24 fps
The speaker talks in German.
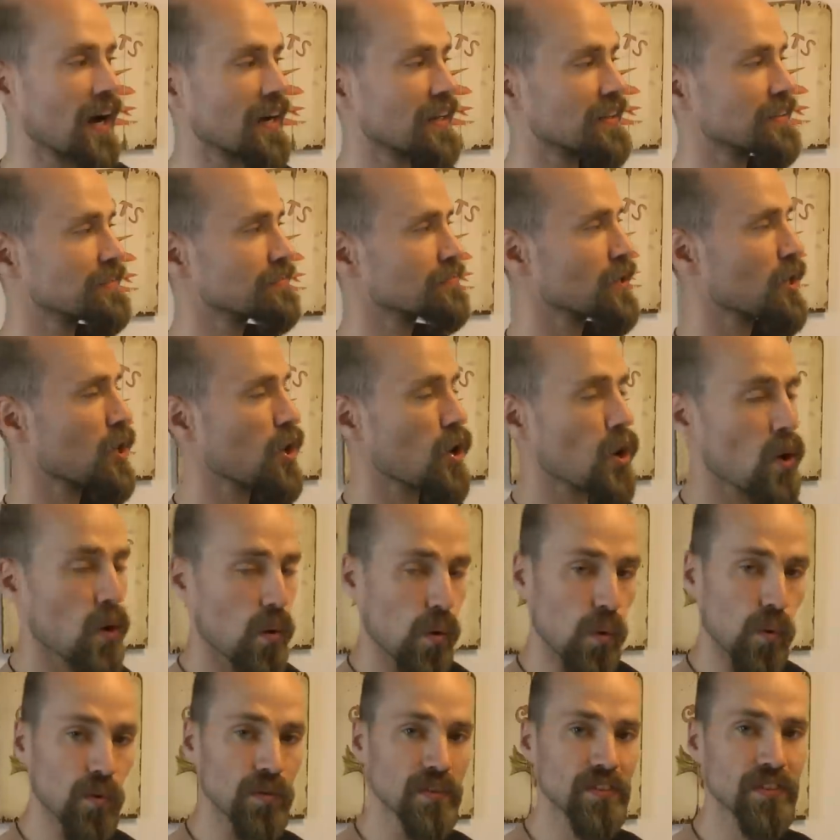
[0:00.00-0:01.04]
gerade.
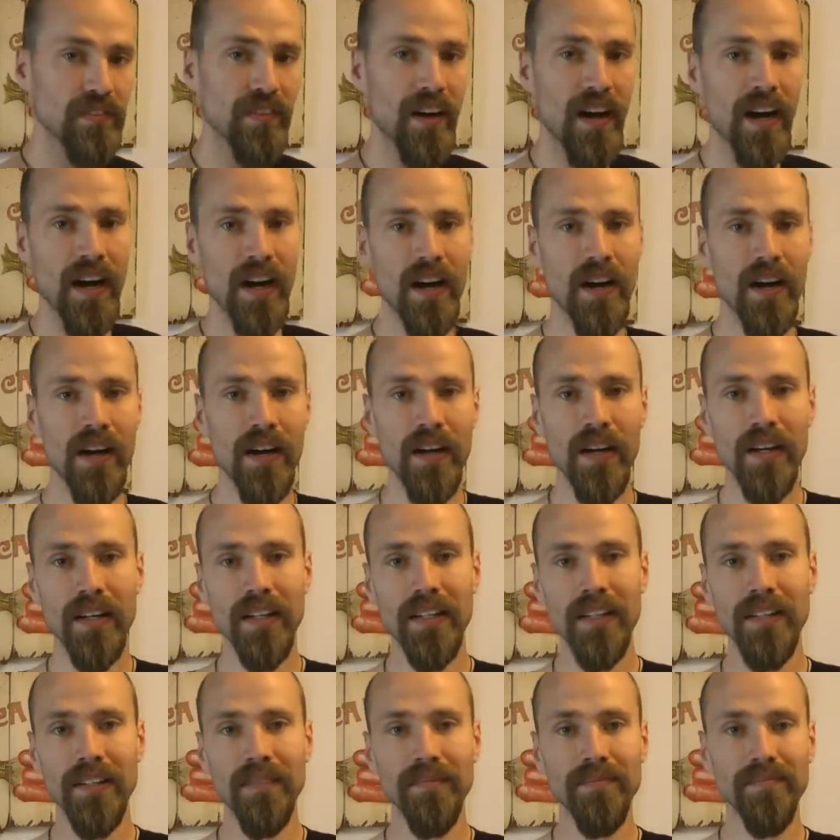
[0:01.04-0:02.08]
Und zwar
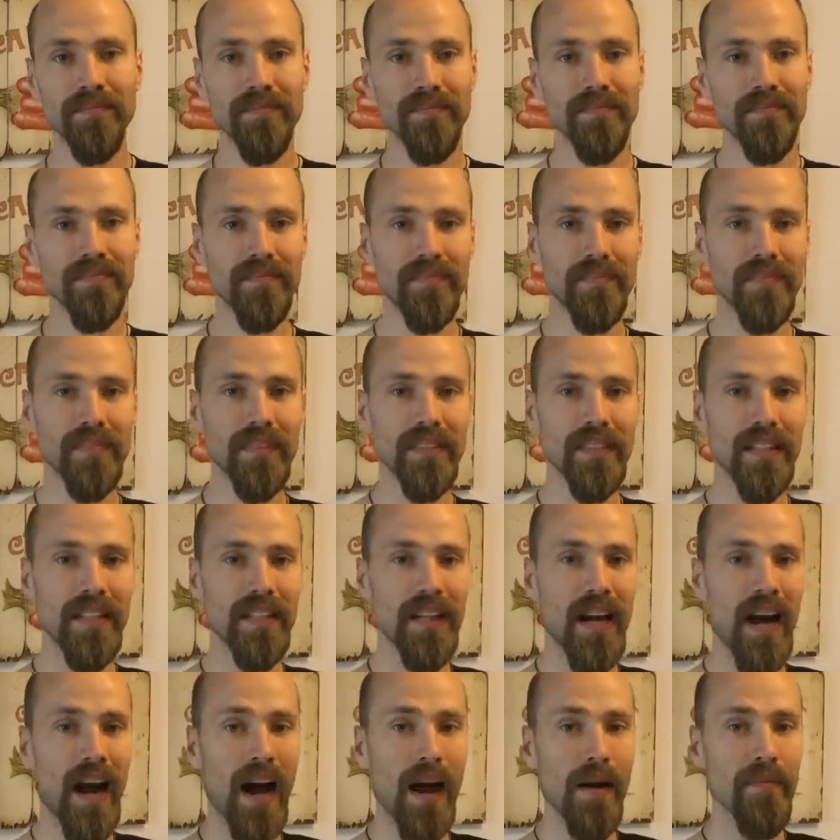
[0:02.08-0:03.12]
ähm,
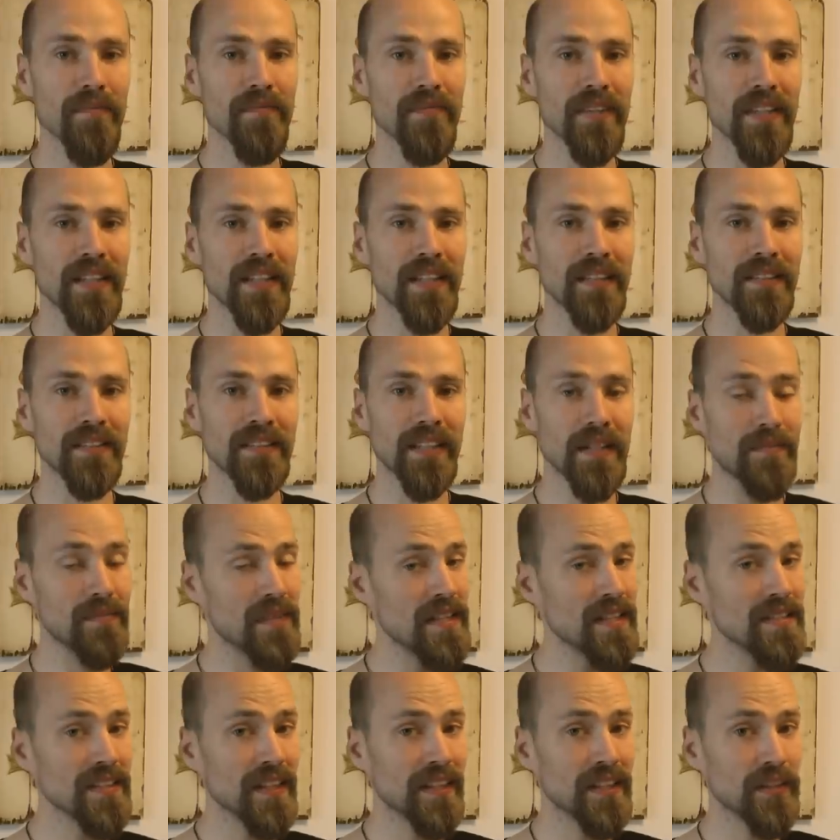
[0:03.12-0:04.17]
haben wir
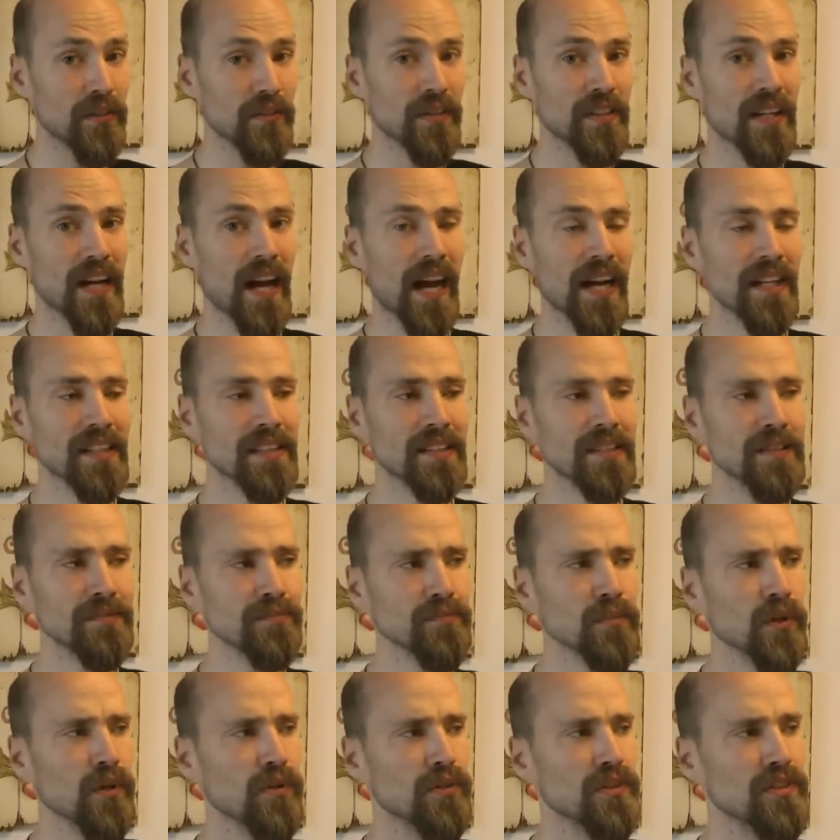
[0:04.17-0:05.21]
demnächst eine neue Karte.
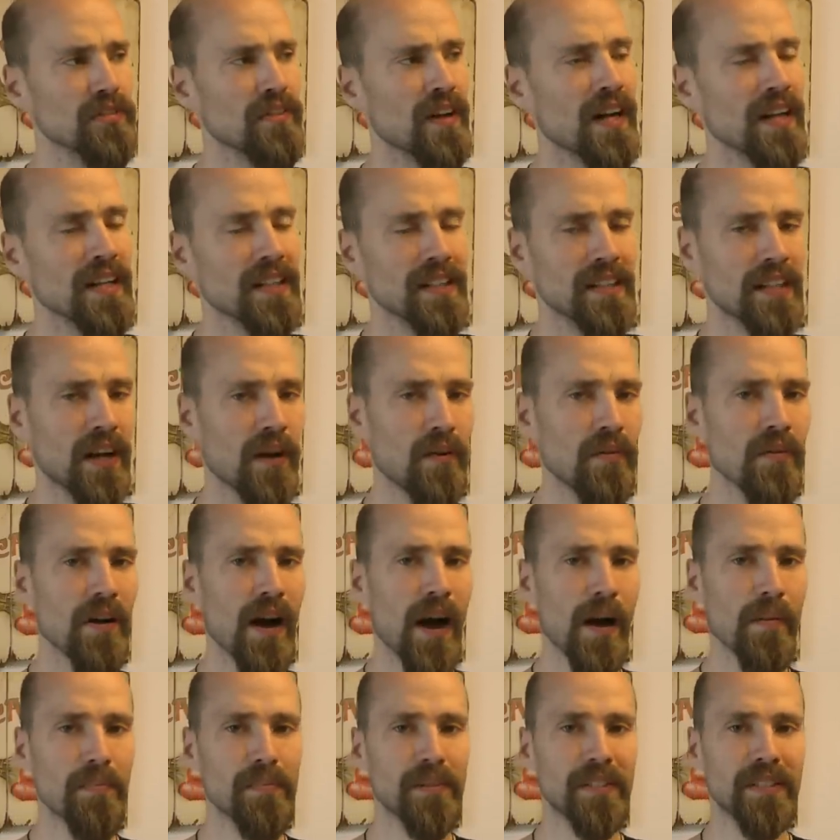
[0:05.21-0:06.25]
Und zwar genau
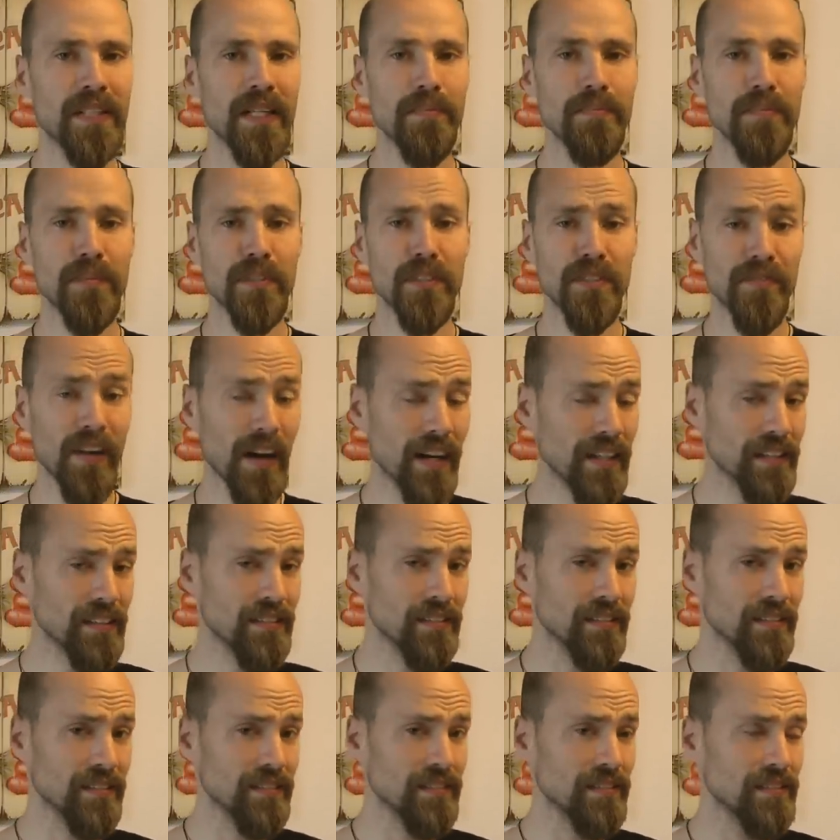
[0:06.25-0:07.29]
ab dem
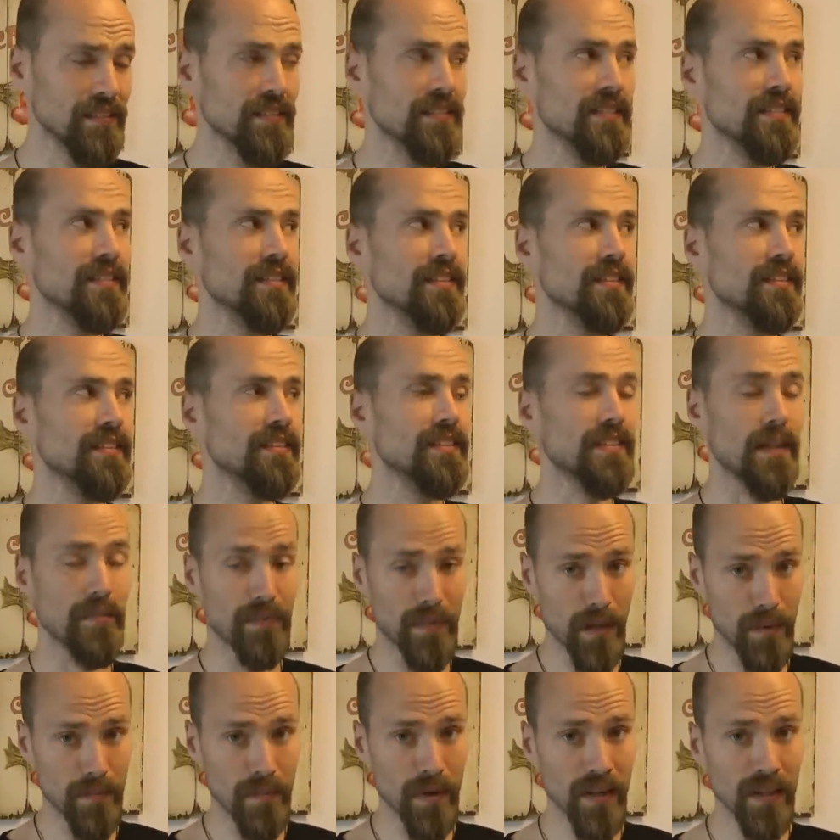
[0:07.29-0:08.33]
2.
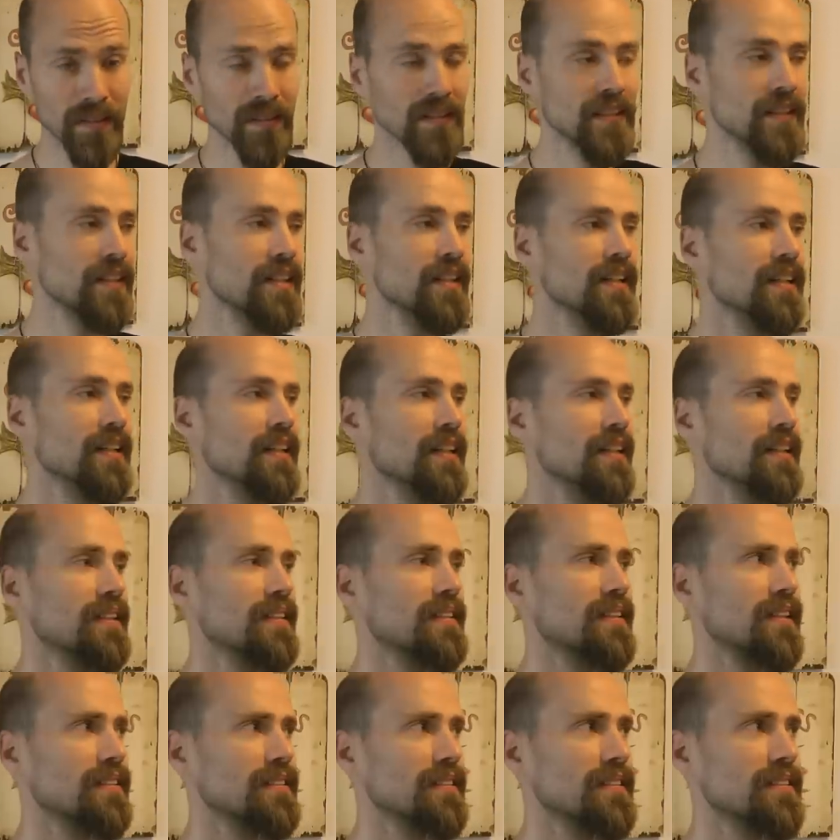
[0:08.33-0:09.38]
September.
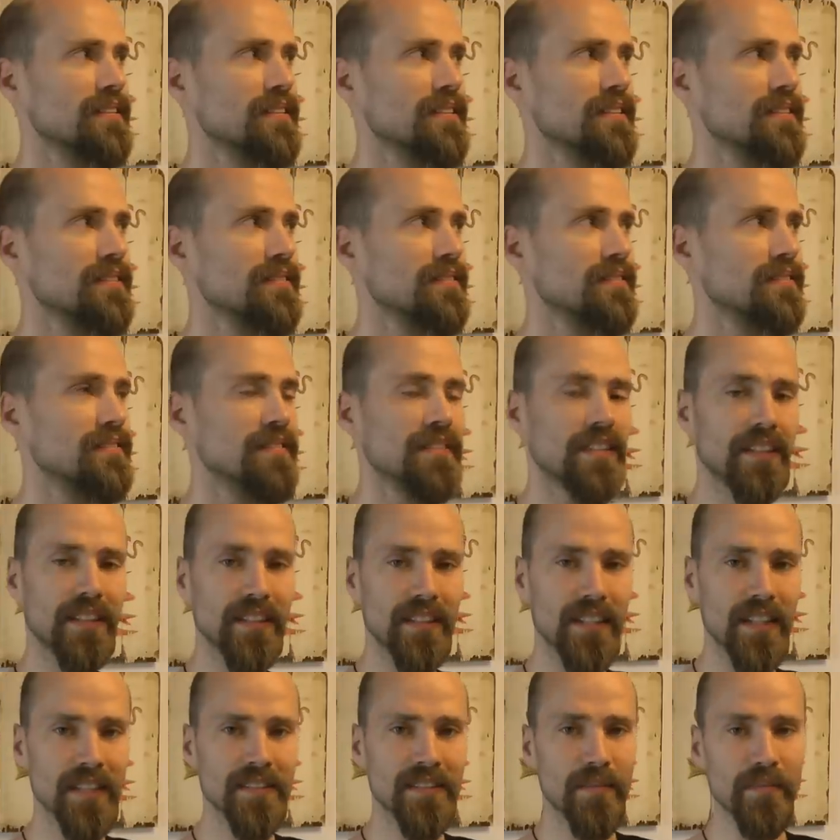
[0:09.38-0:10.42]
Das ist
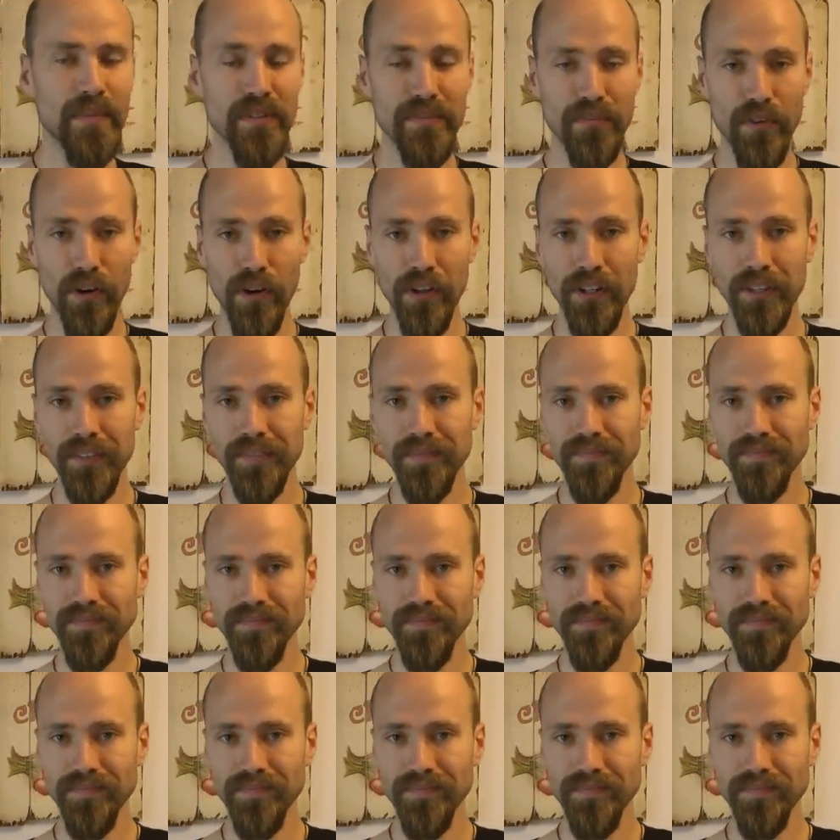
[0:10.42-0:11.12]
nächster Mittwoch.